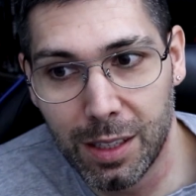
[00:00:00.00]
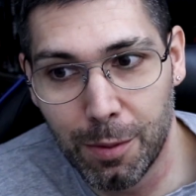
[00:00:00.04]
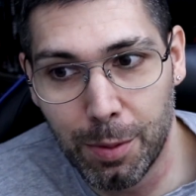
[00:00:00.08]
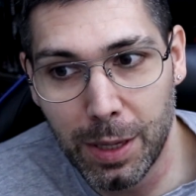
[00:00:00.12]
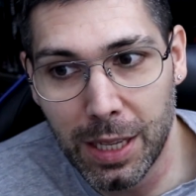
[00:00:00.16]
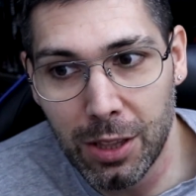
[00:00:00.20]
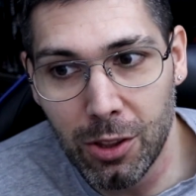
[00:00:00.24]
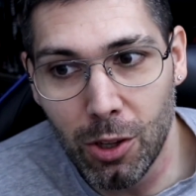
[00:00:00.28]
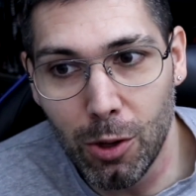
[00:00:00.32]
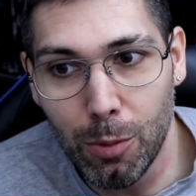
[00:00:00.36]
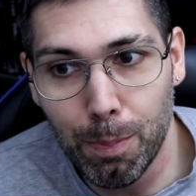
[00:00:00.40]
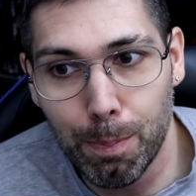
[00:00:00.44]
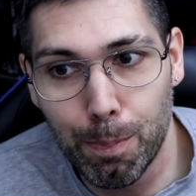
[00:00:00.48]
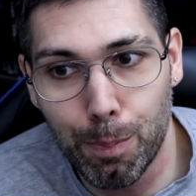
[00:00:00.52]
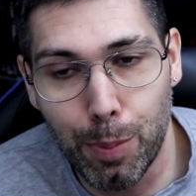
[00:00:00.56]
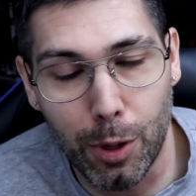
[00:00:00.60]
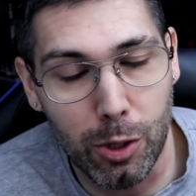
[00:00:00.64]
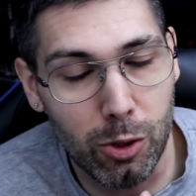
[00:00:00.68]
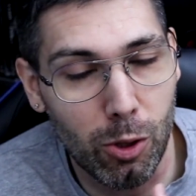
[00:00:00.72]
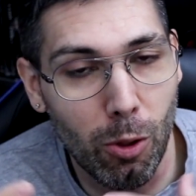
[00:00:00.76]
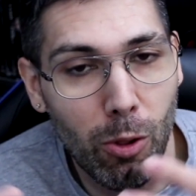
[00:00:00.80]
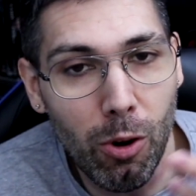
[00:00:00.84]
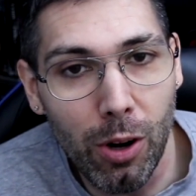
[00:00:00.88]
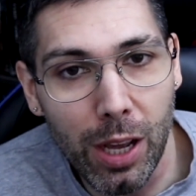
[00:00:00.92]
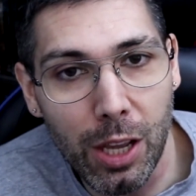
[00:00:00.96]
Y viendo
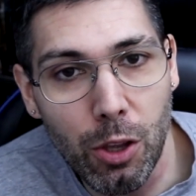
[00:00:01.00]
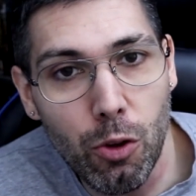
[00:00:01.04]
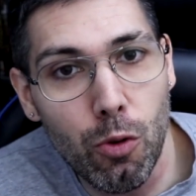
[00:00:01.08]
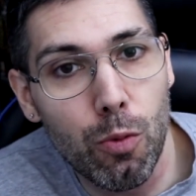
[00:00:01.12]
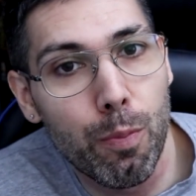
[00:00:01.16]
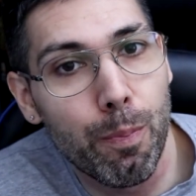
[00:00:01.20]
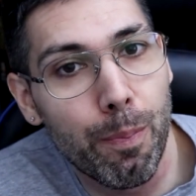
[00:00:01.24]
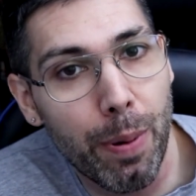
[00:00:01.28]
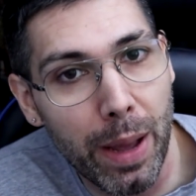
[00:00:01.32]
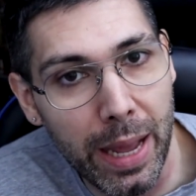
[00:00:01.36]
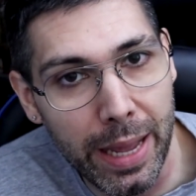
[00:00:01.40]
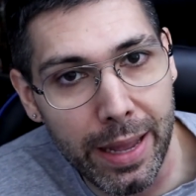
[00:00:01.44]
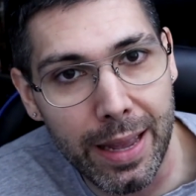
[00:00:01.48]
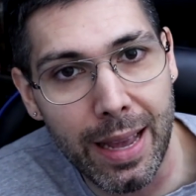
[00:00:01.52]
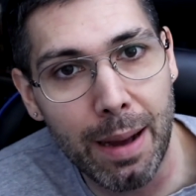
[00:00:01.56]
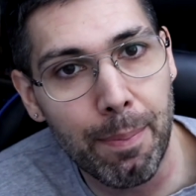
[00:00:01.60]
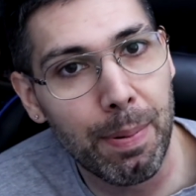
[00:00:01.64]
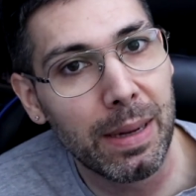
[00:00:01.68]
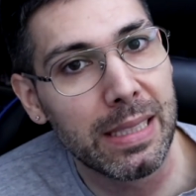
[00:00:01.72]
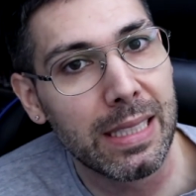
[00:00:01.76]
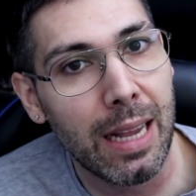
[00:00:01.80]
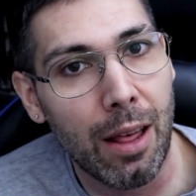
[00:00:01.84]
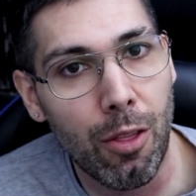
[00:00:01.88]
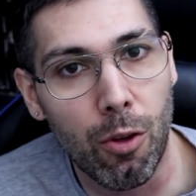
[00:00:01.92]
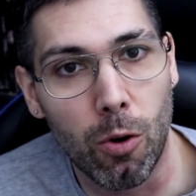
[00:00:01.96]
por todo lo que Junpei ha
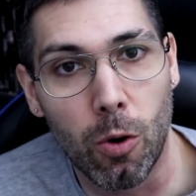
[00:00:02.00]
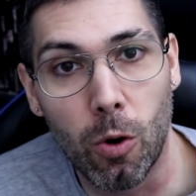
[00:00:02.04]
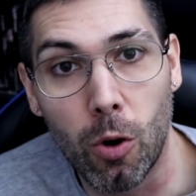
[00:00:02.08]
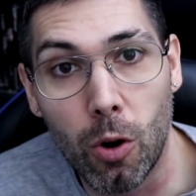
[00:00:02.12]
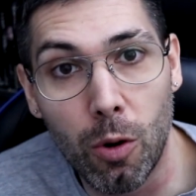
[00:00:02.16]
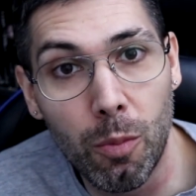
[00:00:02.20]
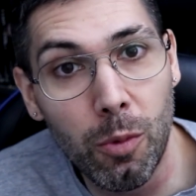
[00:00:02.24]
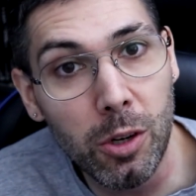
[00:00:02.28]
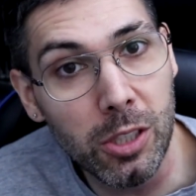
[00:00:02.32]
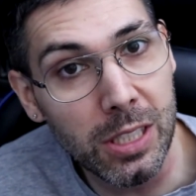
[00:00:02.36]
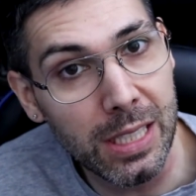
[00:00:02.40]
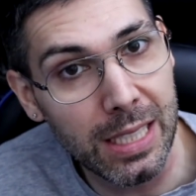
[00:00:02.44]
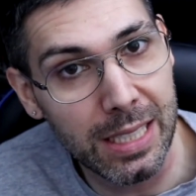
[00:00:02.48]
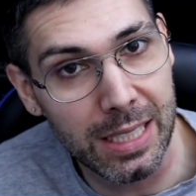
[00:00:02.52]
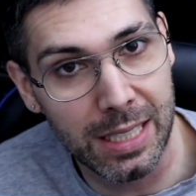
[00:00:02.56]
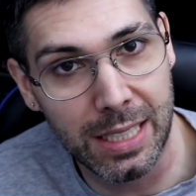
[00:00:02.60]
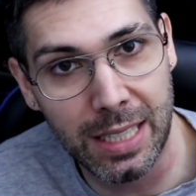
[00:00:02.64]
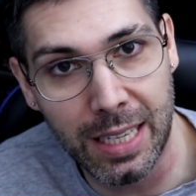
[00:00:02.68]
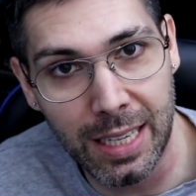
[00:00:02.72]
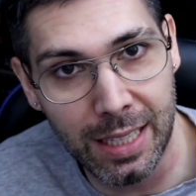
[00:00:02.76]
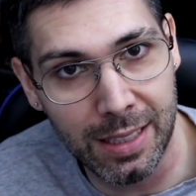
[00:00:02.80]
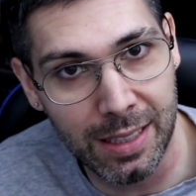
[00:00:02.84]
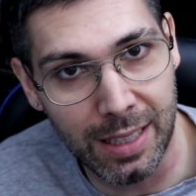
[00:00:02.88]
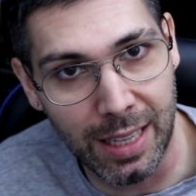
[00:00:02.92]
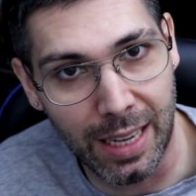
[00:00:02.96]
pasado, cómo se
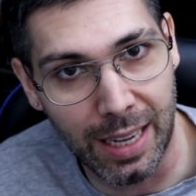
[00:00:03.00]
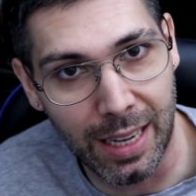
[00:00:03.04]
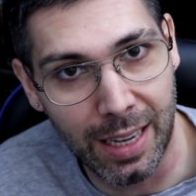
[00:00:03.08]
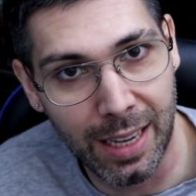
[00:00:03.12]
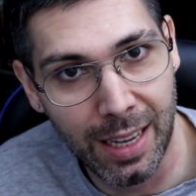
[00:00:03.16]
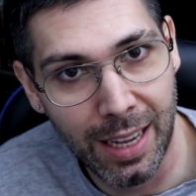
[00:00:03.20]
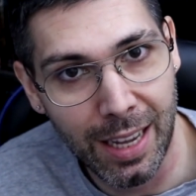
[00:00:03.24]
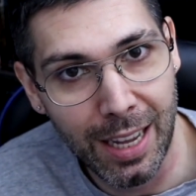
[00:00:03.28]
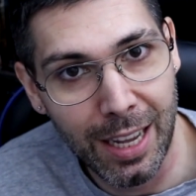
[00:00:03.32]
siente,